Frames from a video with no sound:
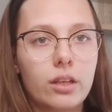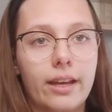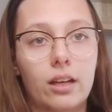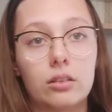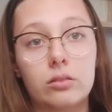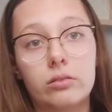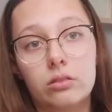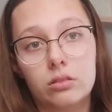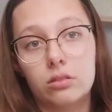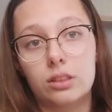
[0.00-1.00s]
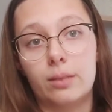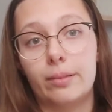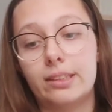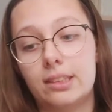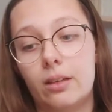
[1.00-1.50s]
Car je euh, je sais
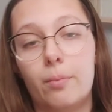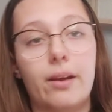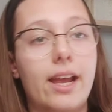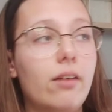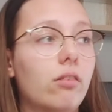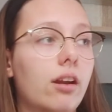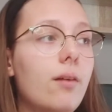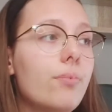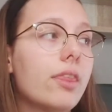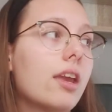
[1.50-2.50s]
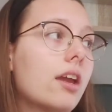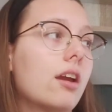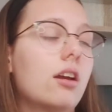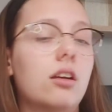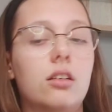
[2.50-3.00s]
pas si ça va plaire, voilà.
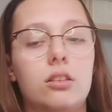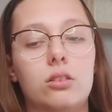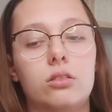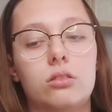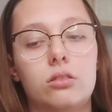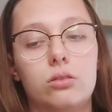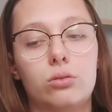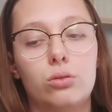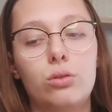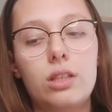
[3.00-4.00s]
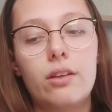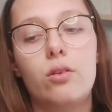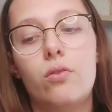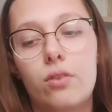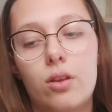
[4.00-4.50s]
Donc une à
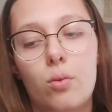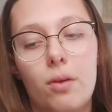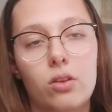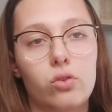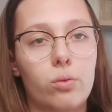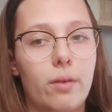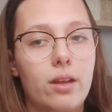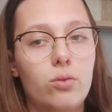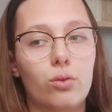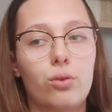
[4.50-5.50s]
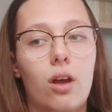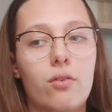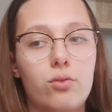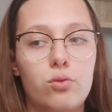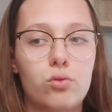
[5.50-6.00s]
deux vidéos par semaine. Donc il y aura,
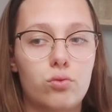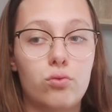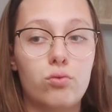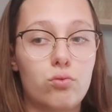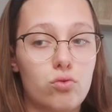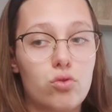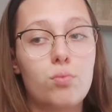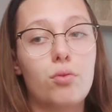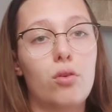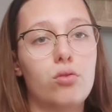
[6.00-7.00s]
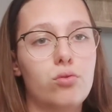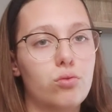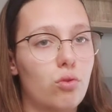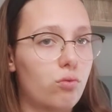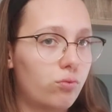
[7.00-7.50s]
je
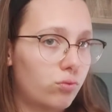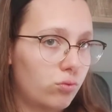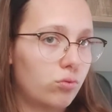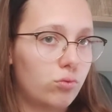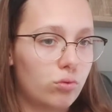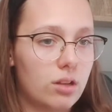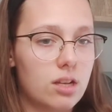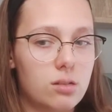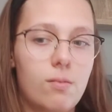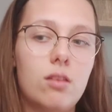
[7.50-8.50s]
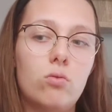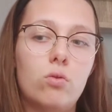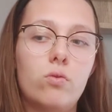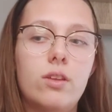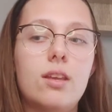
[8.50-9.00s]
pense, sous toutes les semaines,
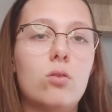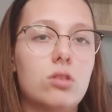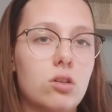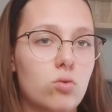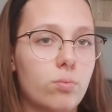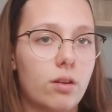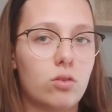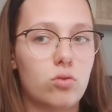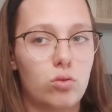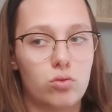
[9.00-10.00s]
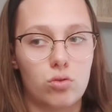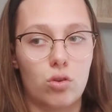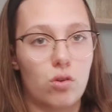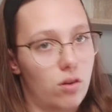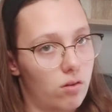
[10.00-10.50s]
une vidéo session peinture sur
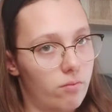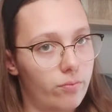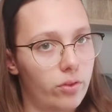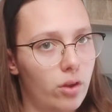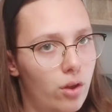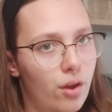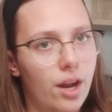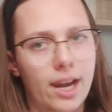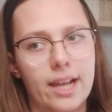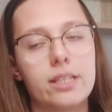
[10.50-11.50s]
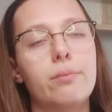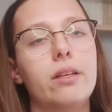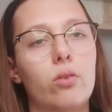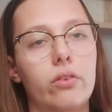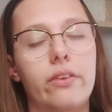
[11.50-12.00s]
euh, la
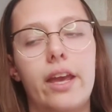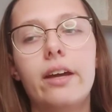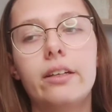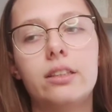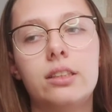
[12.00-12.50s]
semaine entière